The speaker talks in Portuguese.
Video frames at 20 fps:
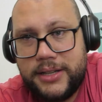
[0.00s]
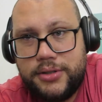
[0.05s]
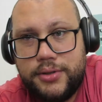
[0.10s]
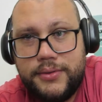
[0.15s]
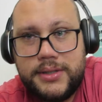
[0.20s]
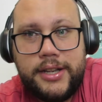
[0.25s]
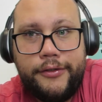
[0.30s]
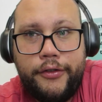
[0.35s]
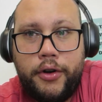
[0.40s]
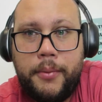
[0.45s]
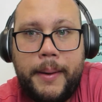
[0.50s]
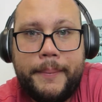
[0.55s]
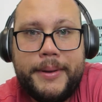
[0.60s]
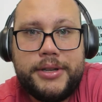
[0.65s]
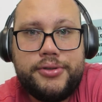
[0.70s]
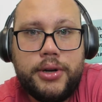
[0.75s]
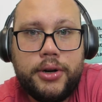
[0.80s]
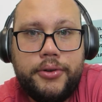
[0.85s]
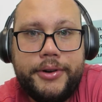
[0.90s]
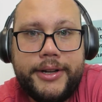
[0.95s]
Se você for uma
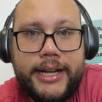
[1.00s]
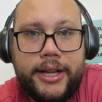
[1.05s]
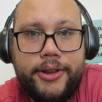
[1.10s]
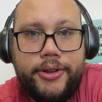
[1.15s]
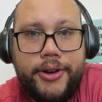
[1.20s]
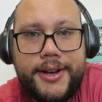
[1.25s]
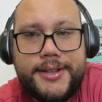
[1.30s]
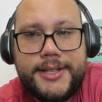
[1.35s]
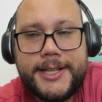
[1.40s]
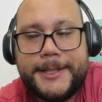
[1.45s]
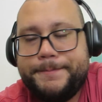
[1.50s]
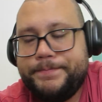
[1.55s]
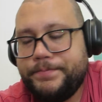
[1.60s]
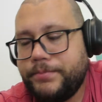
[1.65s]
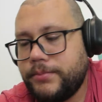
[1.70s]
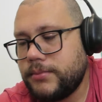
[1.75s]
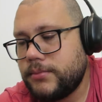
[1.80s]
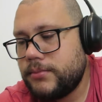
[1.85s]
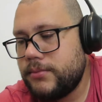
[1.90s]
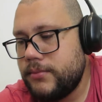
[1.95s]
pessoa cuidadosa,
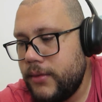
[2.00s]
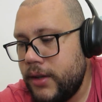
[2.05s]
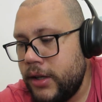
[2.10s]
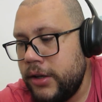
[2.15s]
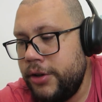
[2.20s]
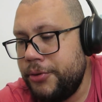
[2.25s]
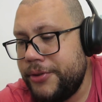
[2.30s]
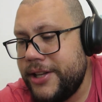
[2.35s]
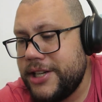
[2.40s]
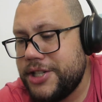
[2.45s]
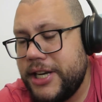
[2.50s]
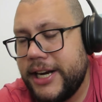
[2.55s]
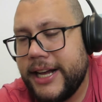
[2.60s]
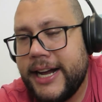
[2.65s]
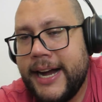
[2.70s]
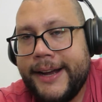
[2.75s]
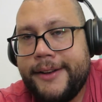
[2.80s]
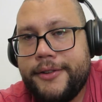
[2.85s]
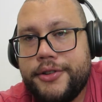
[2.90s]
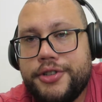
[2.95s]
não deixa ele
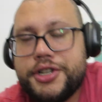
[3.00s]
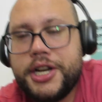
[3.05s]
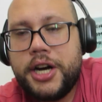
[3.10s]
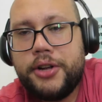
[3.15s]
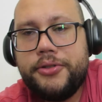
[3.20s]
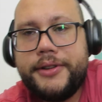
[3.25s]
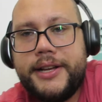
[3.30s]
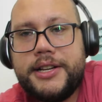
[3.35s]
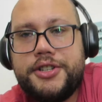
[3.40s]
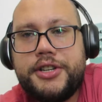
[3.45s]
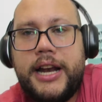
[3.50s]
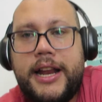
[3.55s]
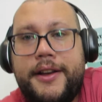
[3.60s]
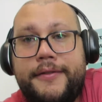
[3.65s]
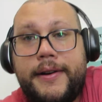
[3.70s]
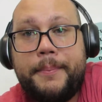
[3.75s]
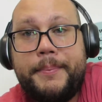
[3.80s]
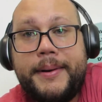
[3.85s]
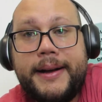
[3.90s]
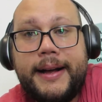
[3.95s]
cair no chão, não deixa ele
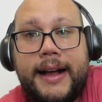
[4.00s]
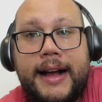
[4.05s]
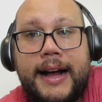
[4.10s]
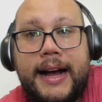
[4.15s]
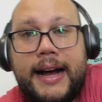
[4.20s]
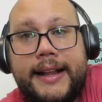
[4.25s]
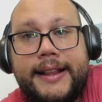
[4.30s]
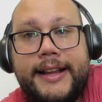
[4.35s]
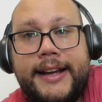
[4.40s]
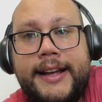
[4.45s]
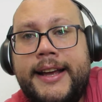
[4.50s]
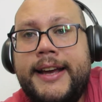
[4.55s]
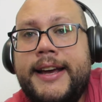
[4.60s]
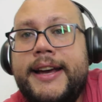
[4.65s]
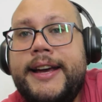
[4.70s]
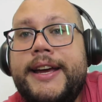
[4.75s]
levar pancada